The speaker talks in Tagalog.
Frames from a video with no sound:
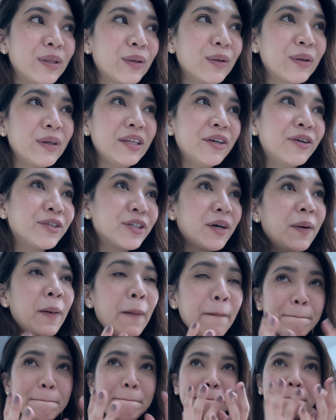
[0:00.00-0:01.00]
ko, hindi ko siya
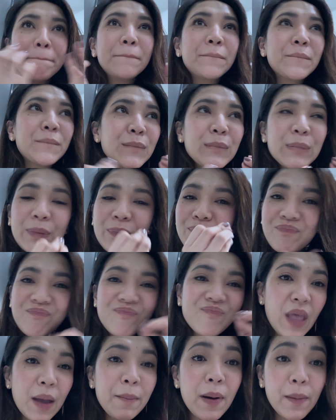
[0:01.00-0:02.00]

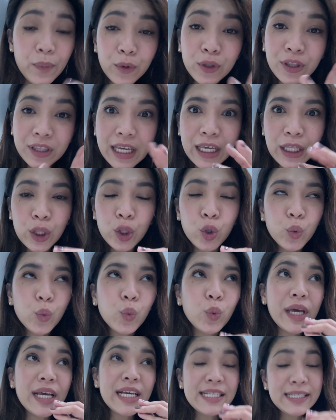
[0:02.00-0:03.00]
maput
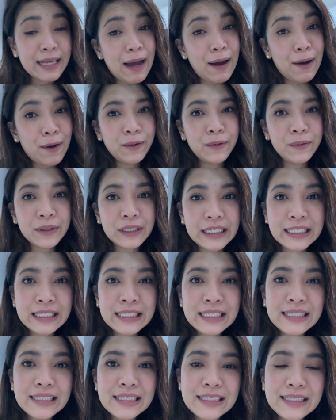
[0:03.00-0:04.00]
into exact
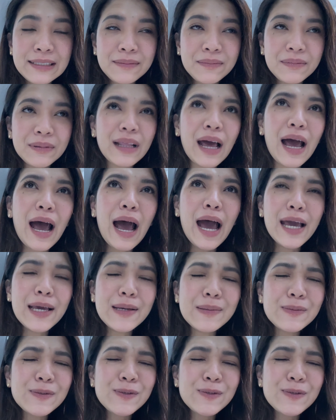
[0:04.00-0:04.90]
words. But I'm